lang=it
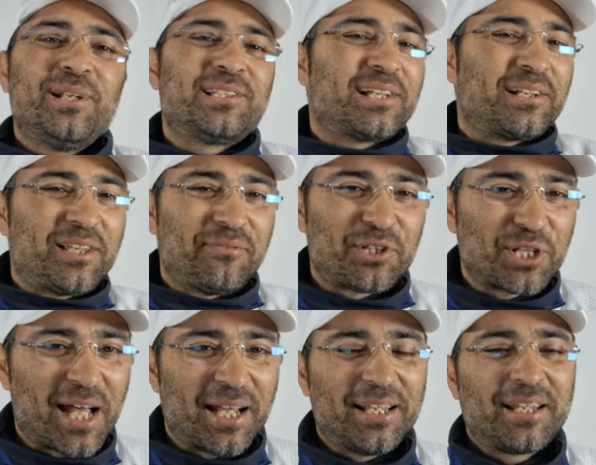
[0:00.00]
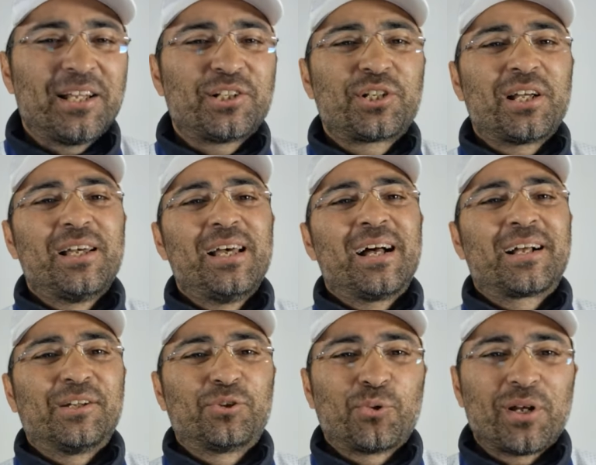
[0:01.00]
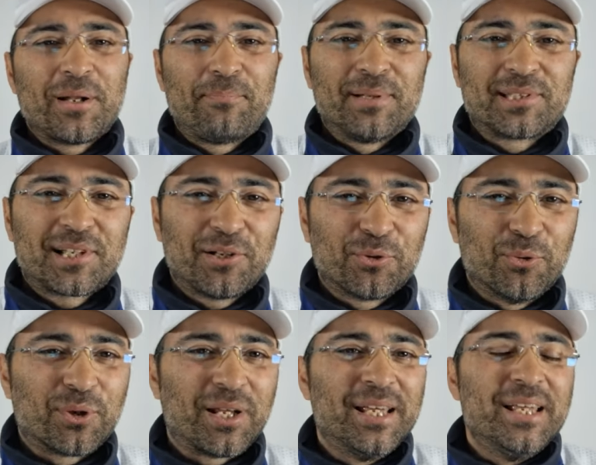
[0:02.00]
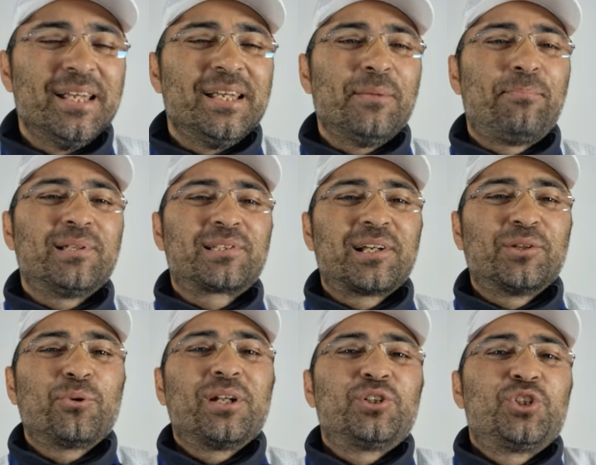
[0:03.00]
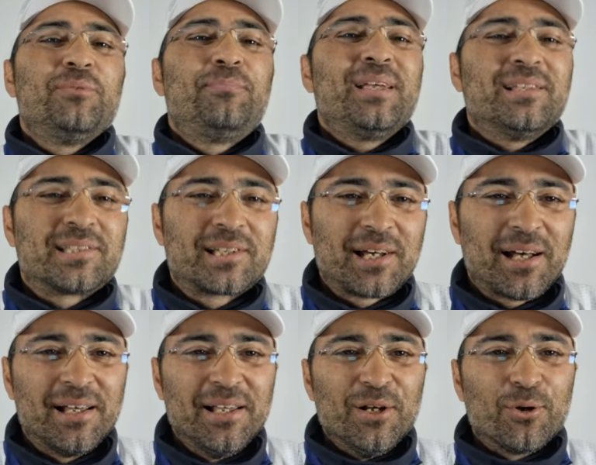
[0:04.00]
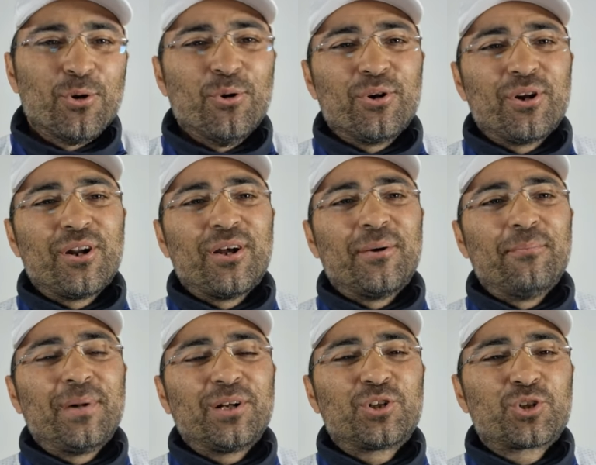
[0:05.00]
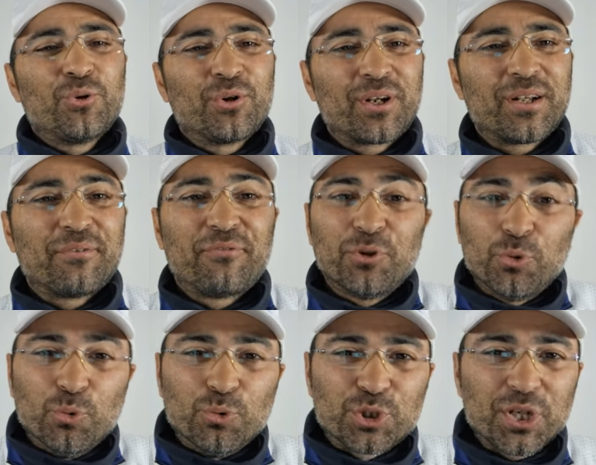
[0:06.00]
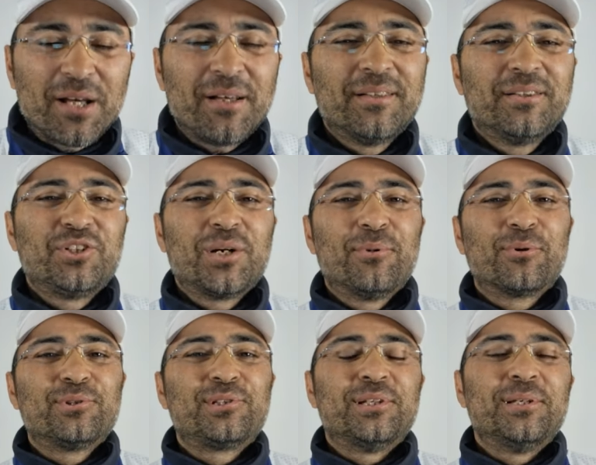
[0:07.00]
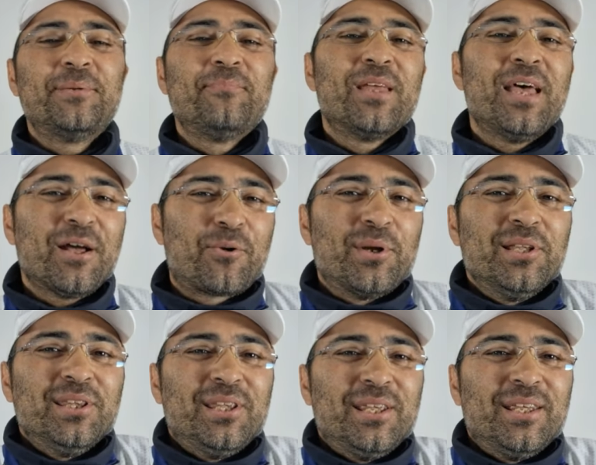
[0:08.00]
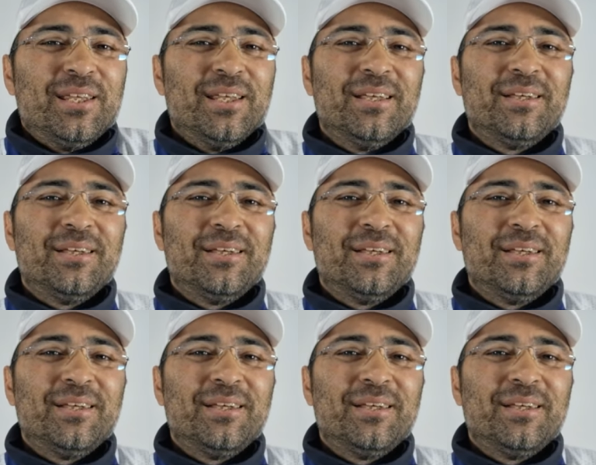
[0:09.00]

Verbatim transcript: un'esca artificiale, riesce a catturare il pescatore, il pescatore ci pesca con maggior fiducia, diciamo così, e quindi